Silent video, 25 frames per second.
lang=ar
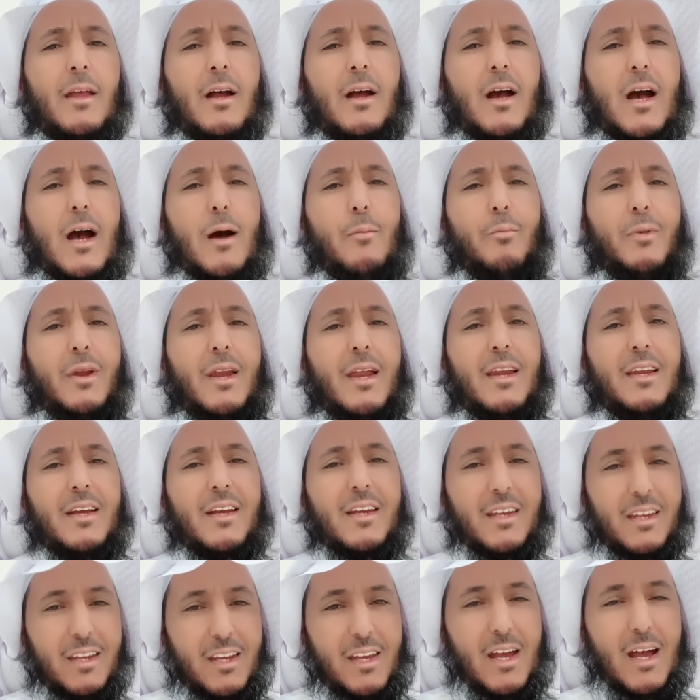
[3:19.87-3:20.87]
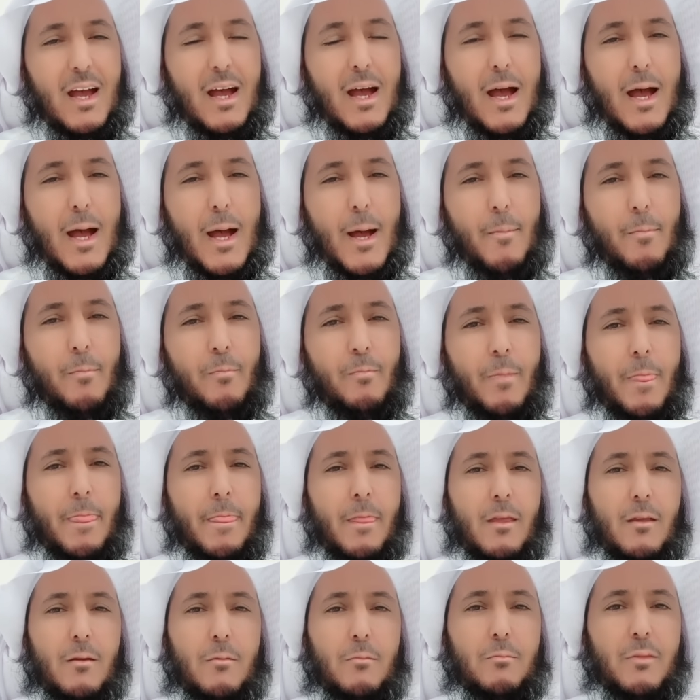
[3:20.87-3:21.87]
قبل القيام
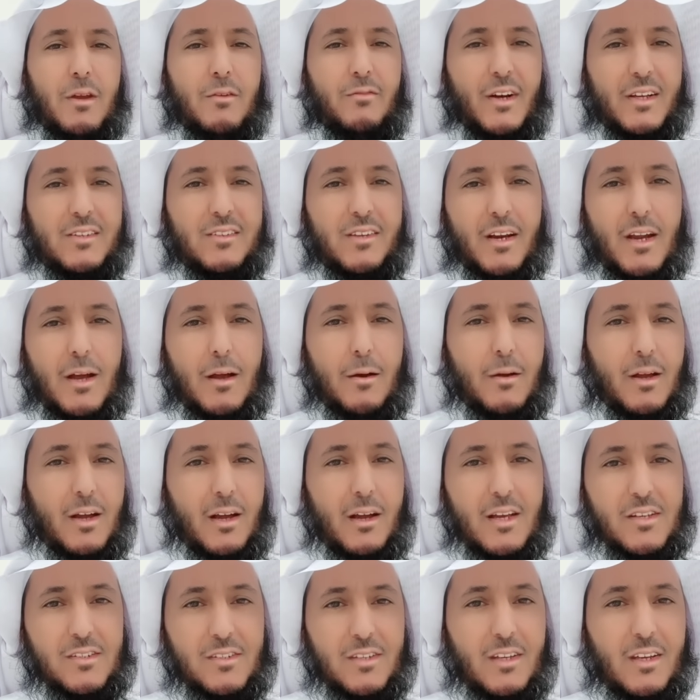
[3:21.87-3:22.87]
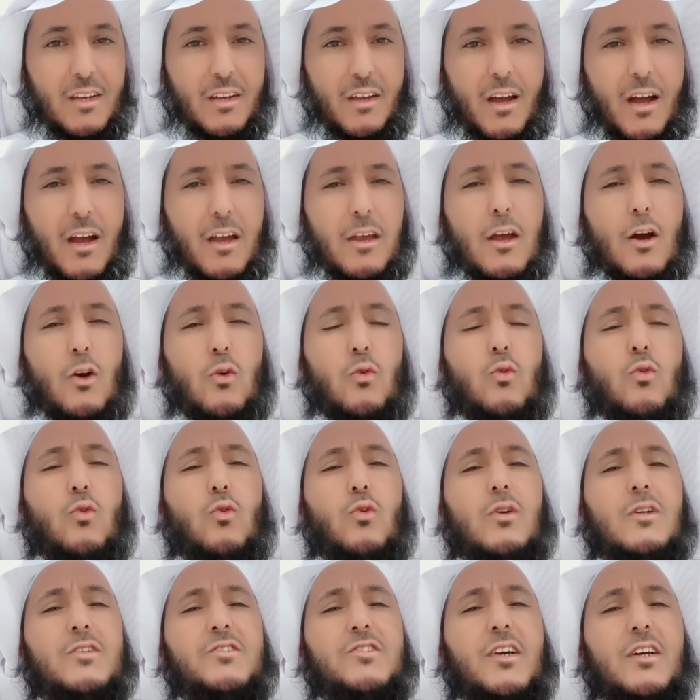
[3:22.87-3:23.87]
بفترة قصيرة
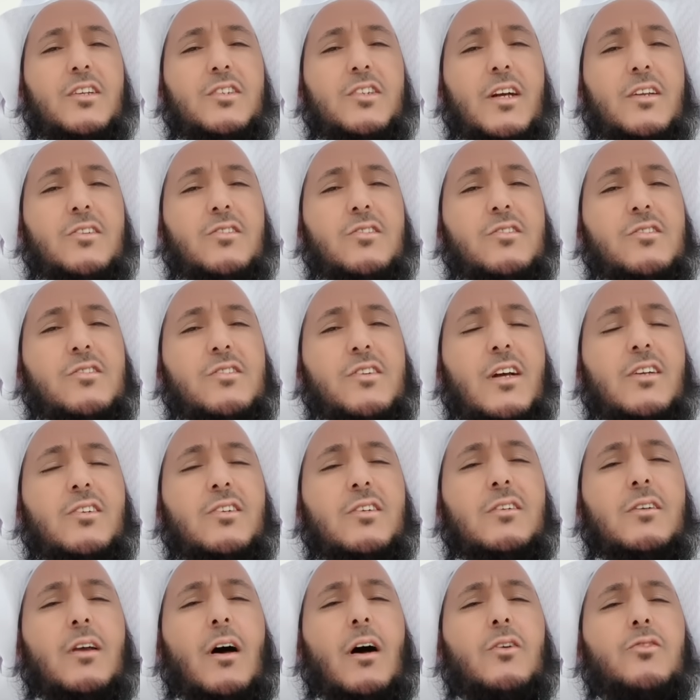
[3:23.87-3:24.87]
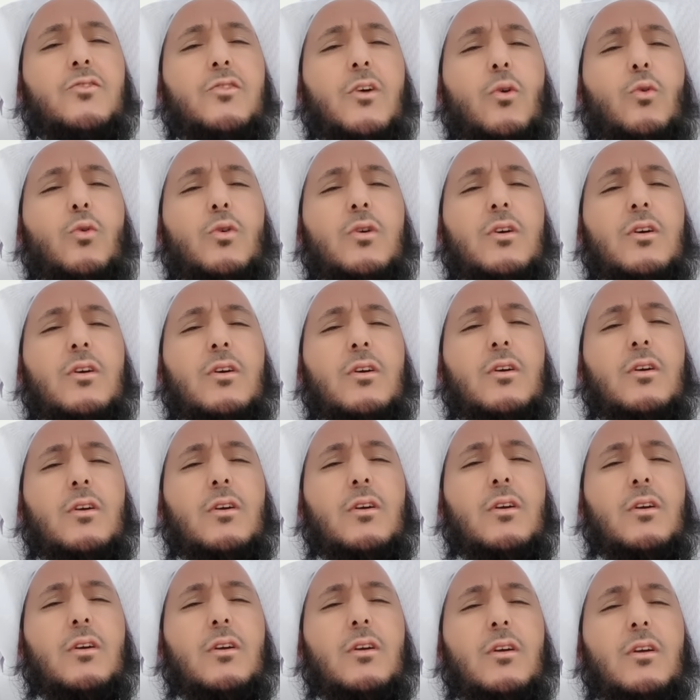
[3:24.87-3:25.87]
يقول سجدت سجدة
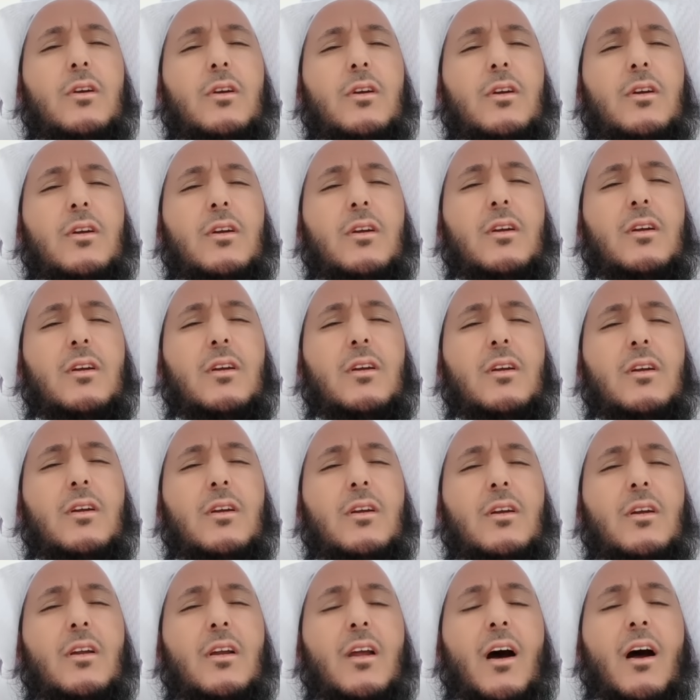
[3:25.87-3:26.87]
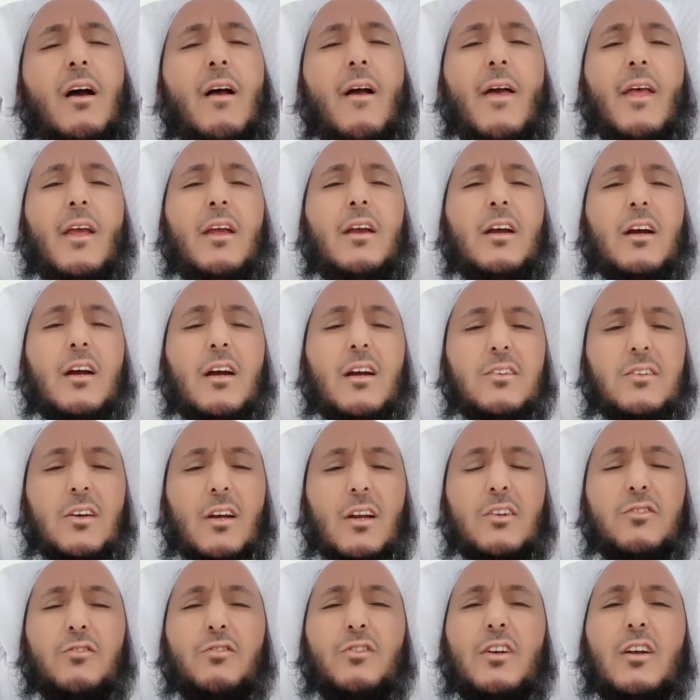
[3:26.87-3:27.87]
طويلة
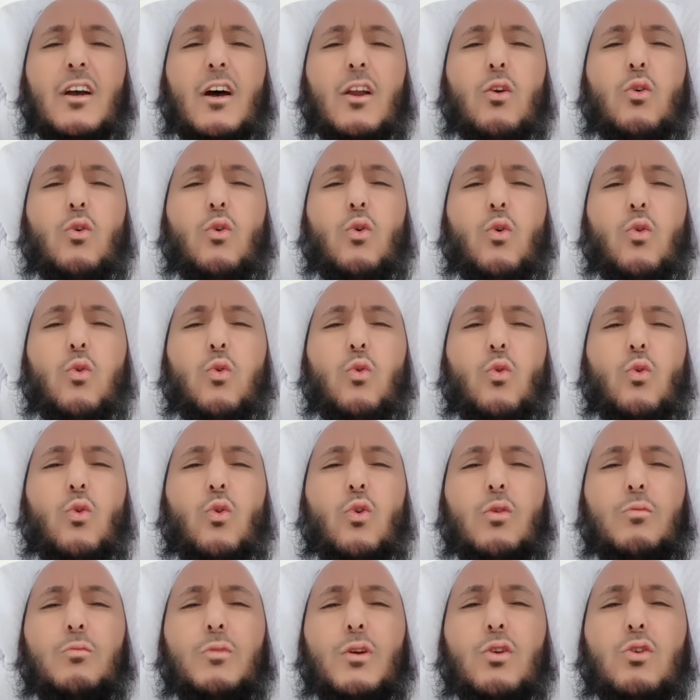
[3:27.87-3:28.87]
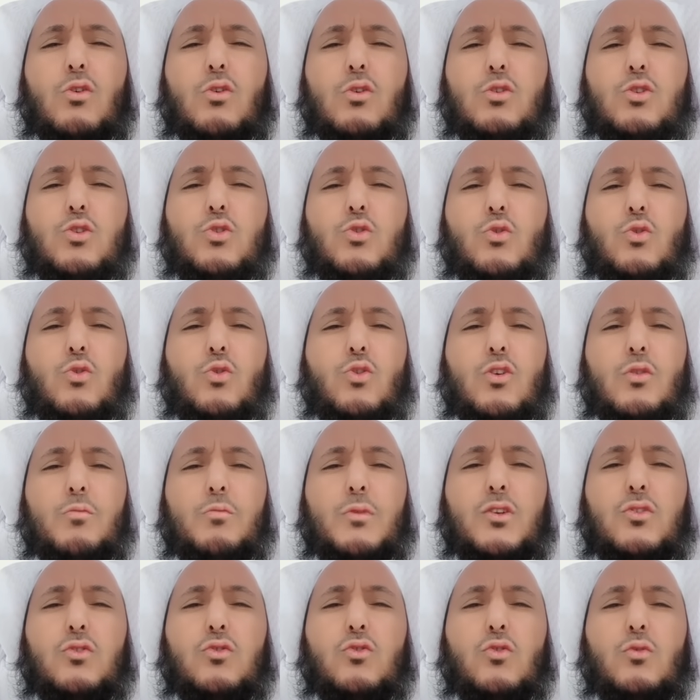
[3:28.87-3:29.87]
اختلط فيها الخضوع بالخشوع
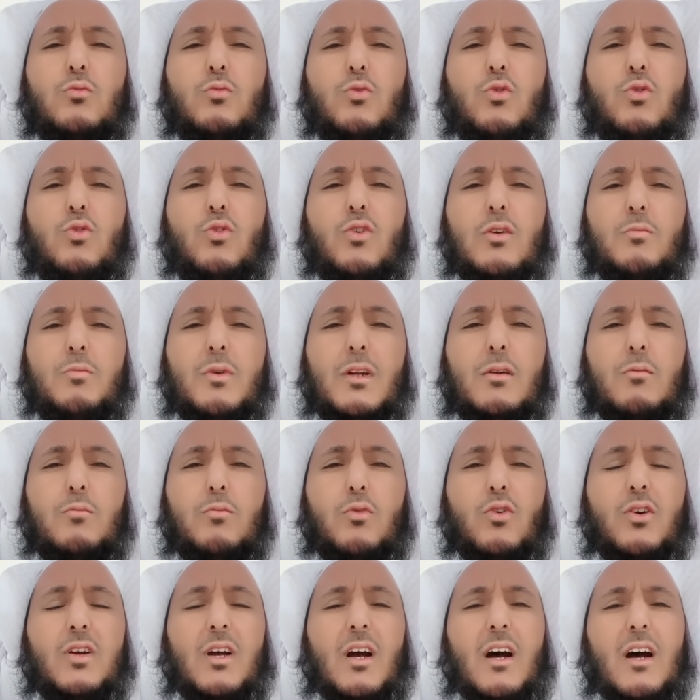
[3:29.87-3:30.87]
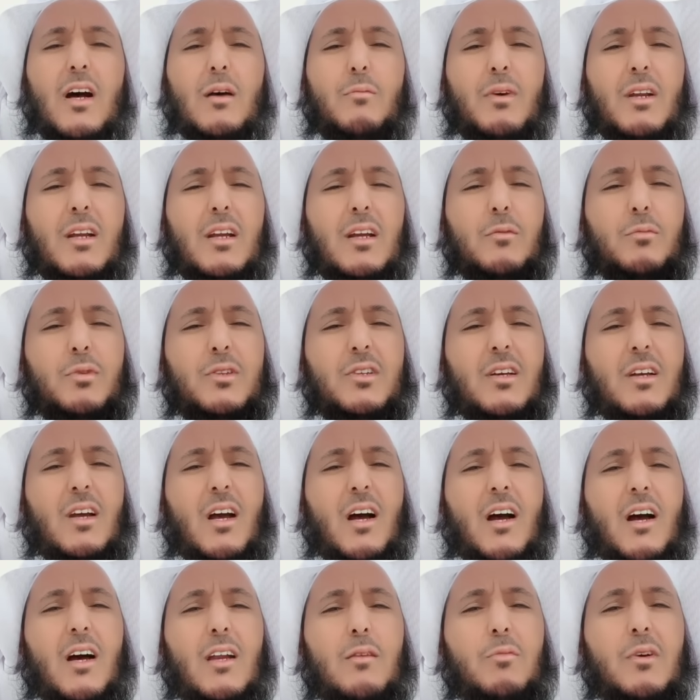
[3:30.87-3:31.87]
بالدموع بالبكاء
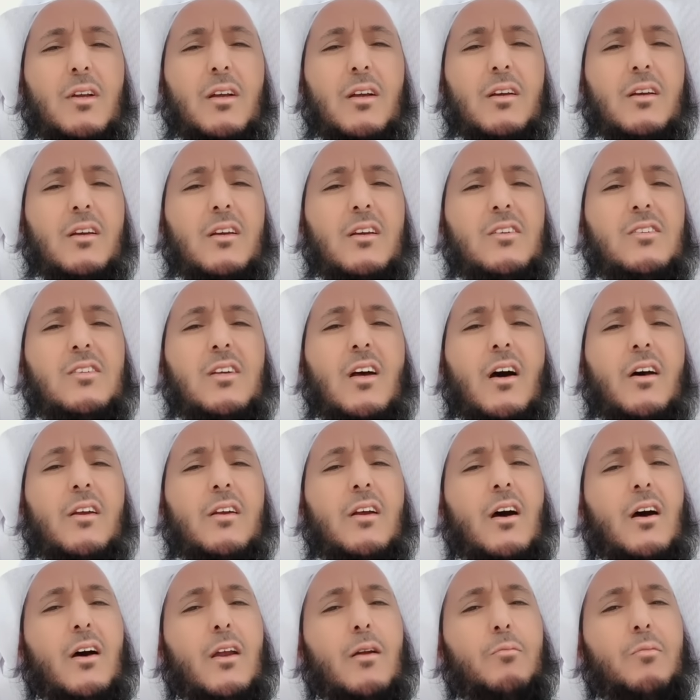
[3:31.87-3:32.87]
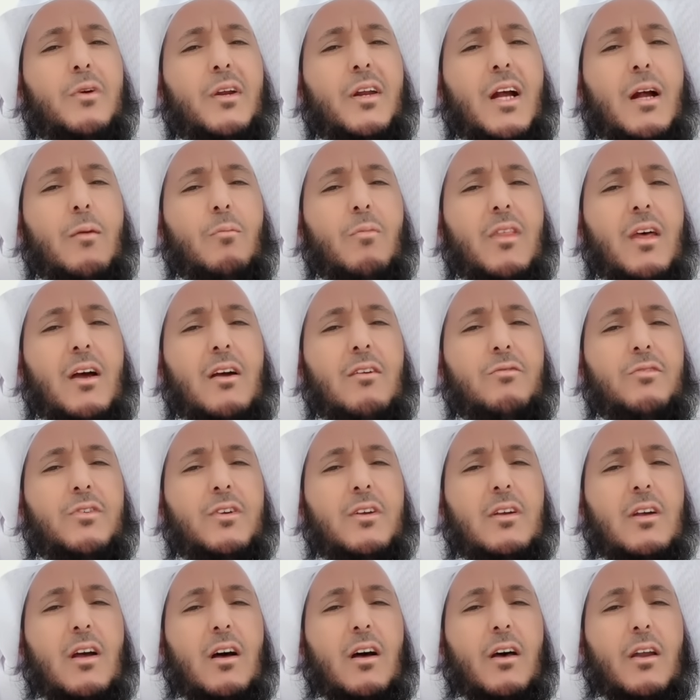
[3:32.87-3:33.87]
بالابتهال بالانكسار يا رب ارحم
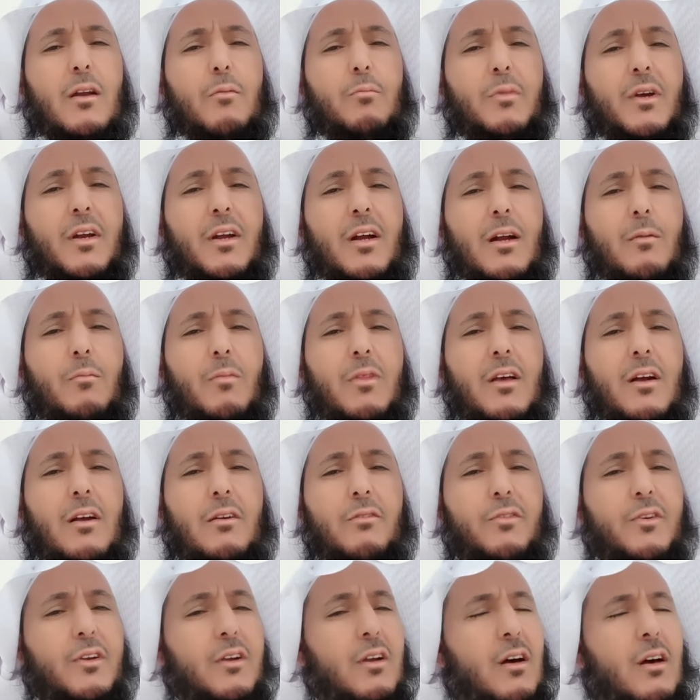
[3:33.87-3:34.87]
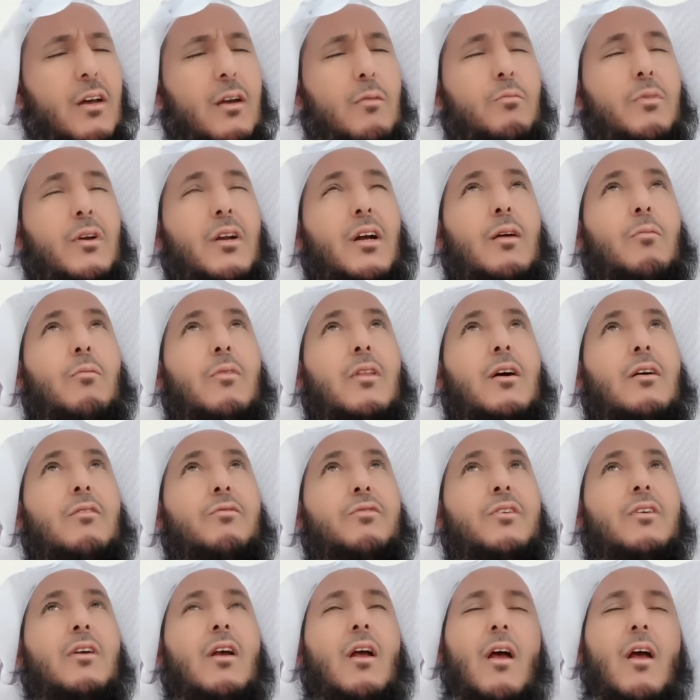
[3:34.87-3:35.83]
ضعفي يا رب ارحم ضعفي يا رب ارحم ضعفي